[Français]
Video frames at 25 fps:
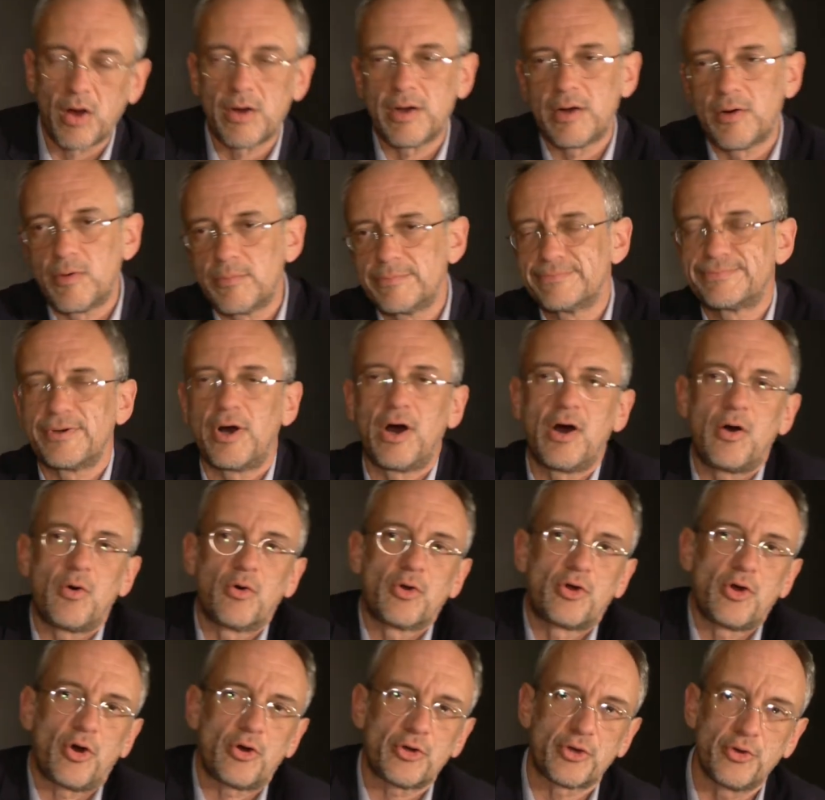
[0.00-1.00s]
ah, ah,
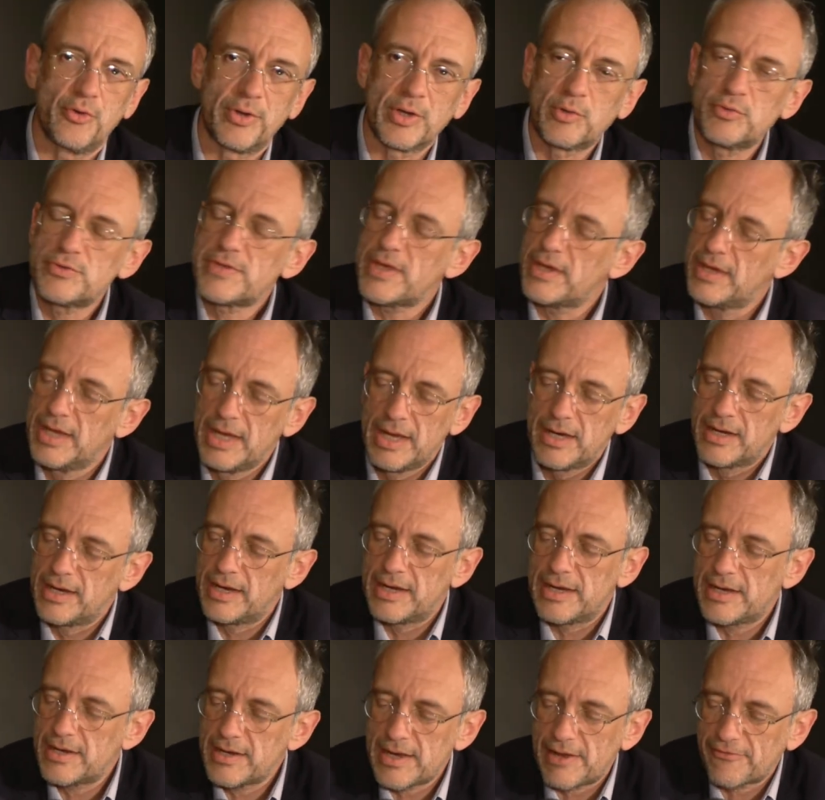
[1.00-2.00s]
encore que. Écoutez,
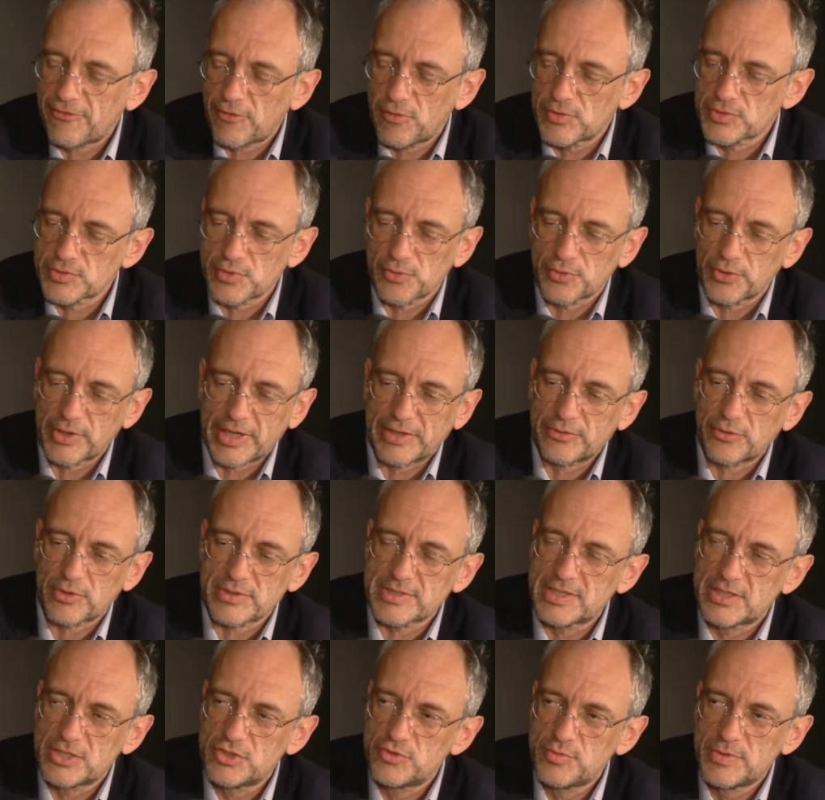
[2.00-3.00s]
la, France, entre
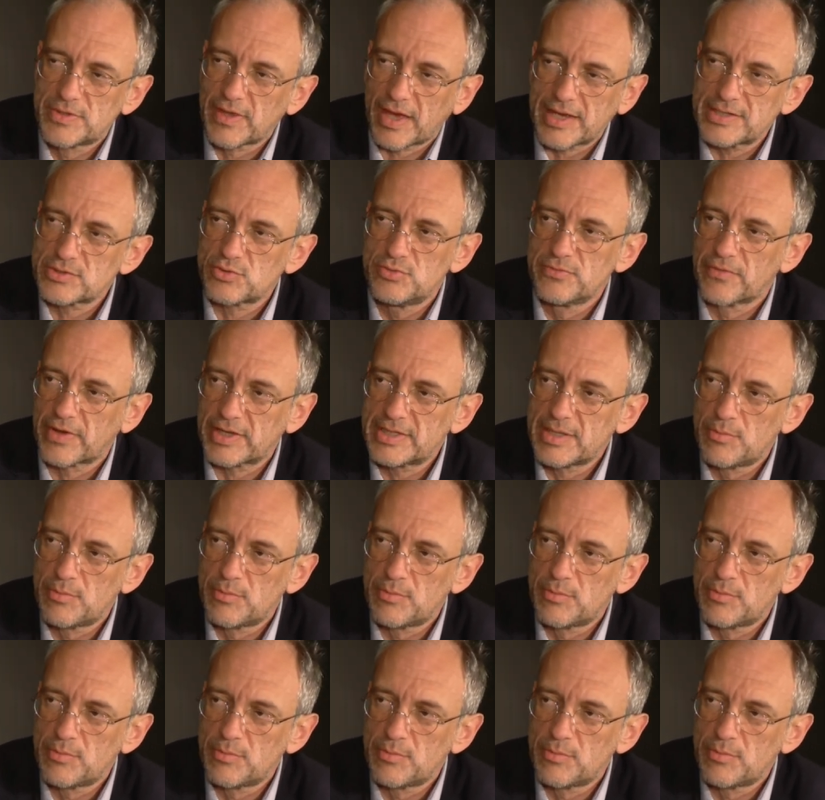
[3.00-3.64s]
14 et 18, reste une vraie